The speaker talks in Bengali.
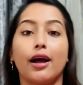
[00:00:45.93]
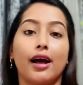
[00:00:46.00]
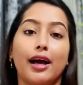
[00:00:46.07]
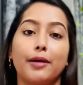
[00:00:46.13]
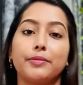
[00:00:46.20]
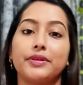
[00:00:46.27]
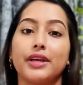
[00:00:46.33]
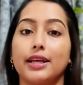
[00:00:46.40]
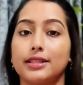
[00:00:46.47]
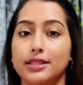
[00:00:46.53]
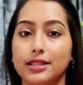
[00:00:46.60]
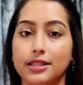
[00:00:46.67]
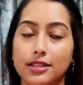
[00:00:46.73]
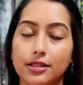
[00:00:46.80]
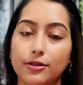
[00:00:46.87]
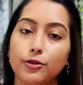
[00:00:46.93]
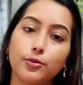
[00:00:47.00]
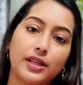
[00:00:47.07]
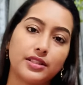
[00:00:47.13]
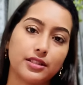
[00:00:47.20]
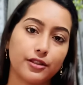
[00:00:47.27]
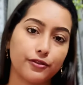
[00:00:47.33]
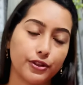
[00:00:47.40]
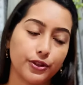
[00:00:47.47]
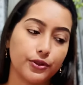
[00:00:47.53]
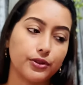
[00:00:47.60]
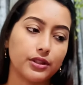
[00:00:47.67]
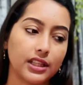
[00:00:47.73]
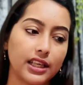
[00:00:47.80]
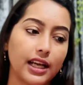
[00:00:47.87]
আমি আজকে চেষ্টা করবো আজকের
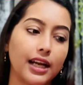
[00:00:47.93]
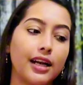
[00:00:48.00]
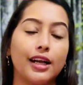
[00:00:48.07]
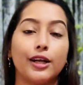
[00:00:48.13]
ভিডিওতে দেওয়ার